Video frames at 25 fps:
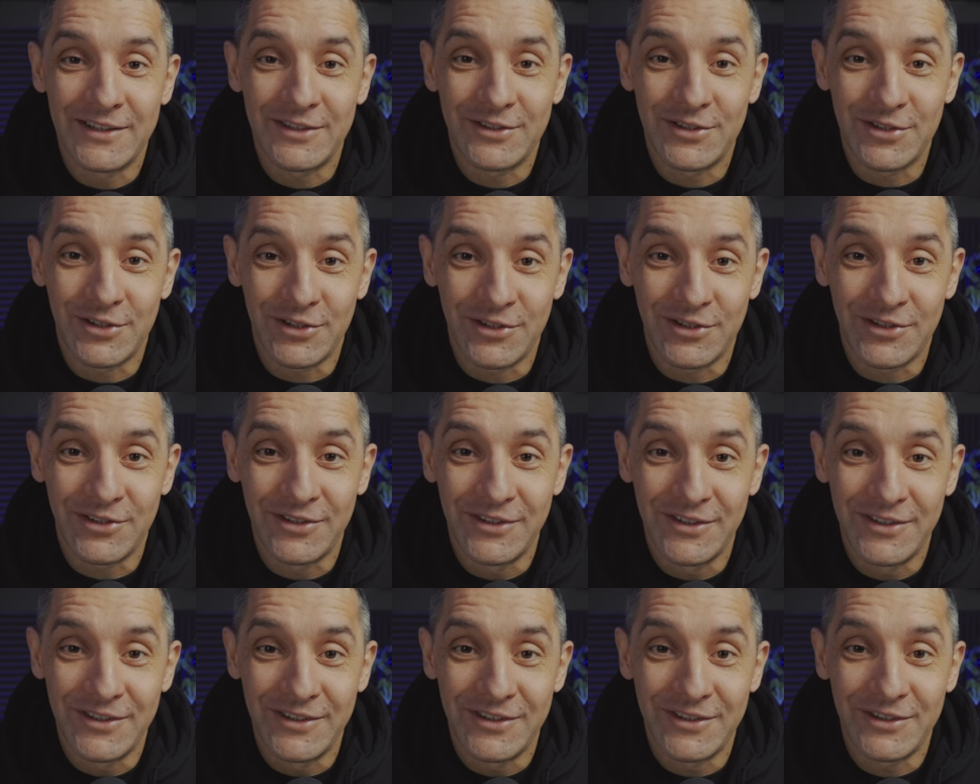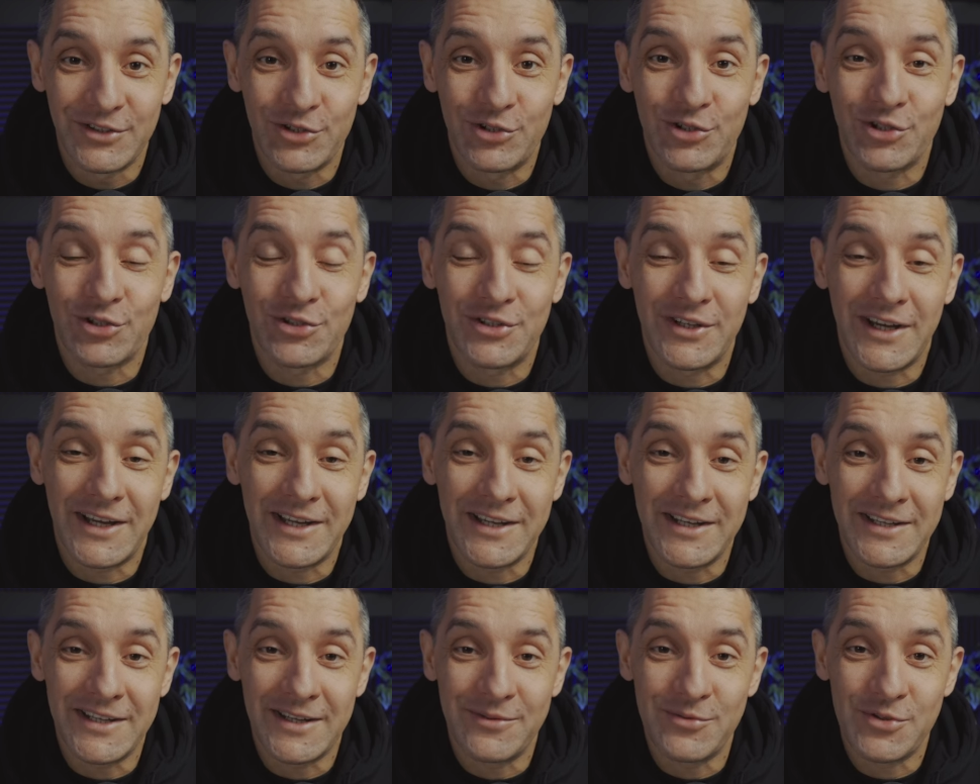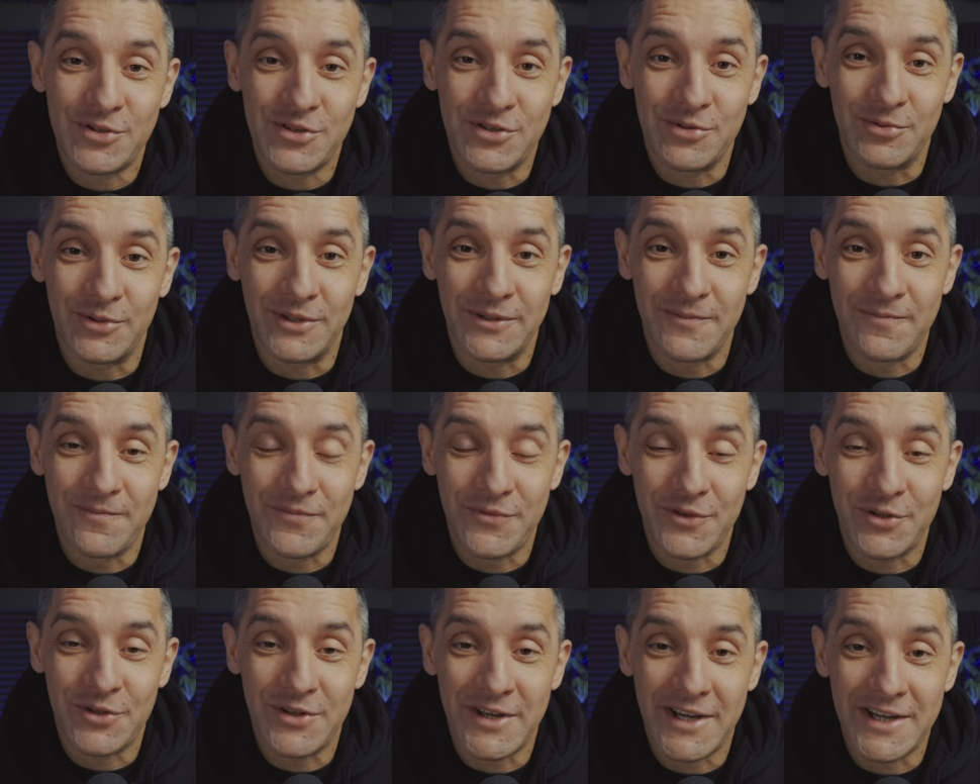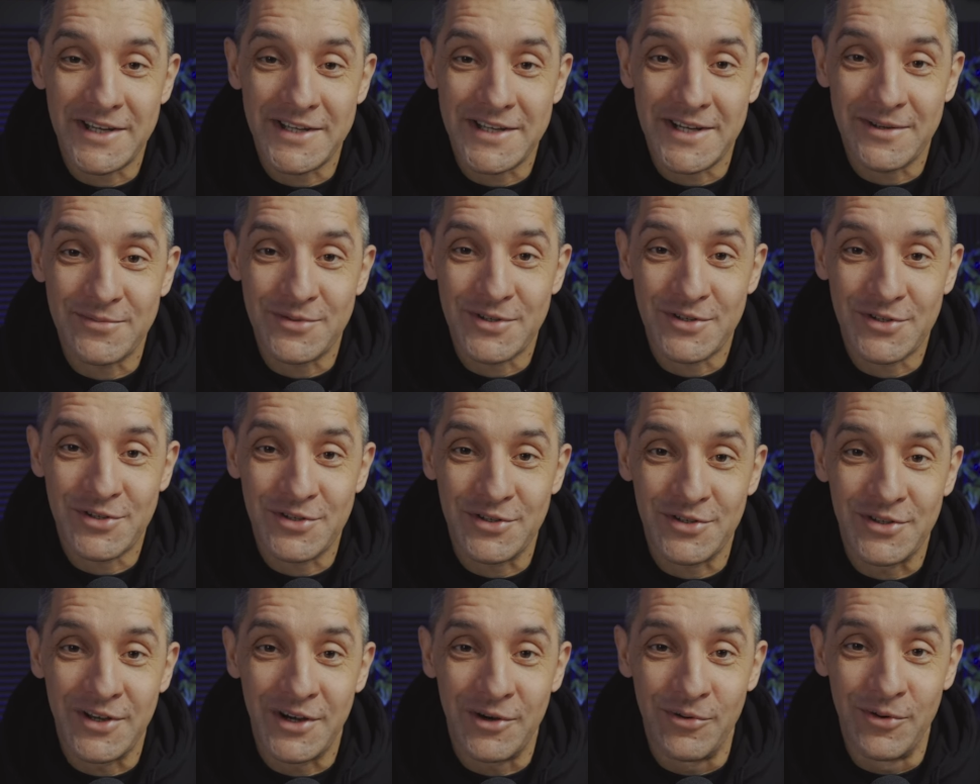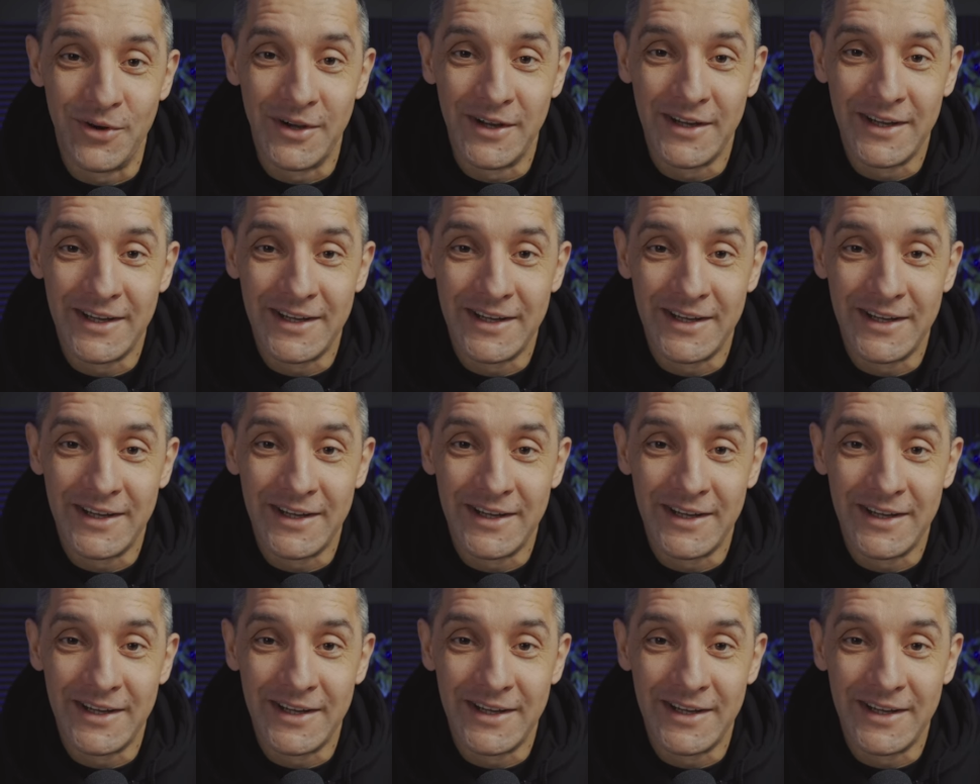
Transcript: to dodaje nam siły, dodaje nam skrzydeł.